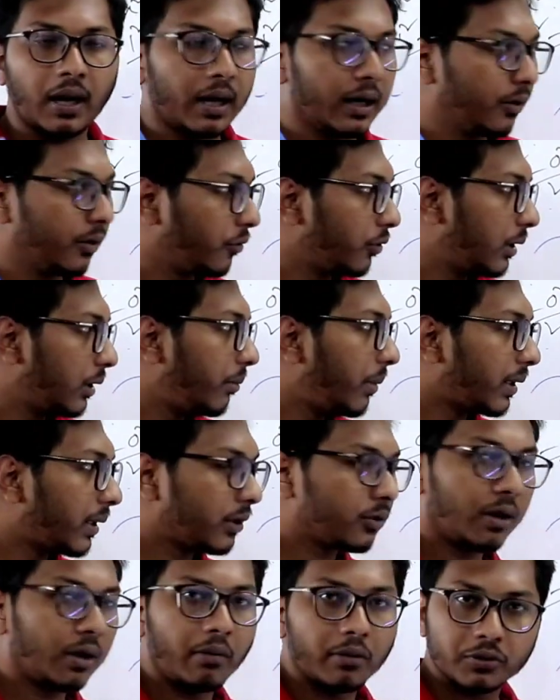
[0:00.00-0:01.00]
আর যদি
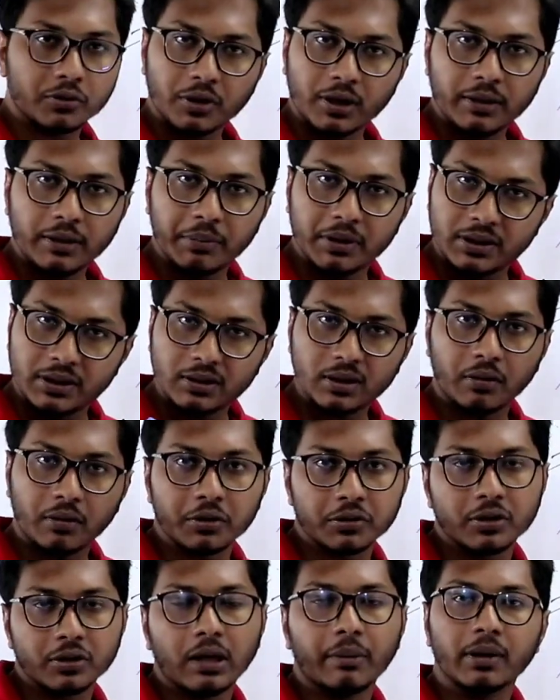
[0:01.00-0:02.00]
ম্যাথে সমস্যা হয় বেশি
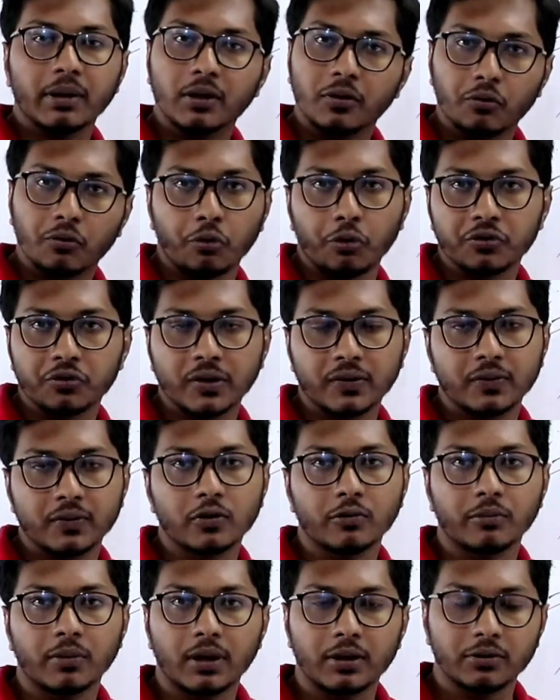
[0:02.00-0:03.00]
সমস্যা হয় আমাদের কোর্স আছে
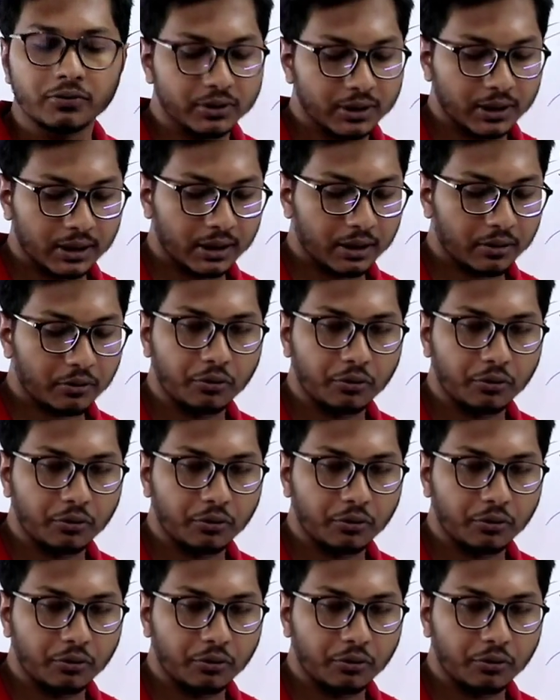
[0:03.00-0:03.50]
তোমরা হচ্ছে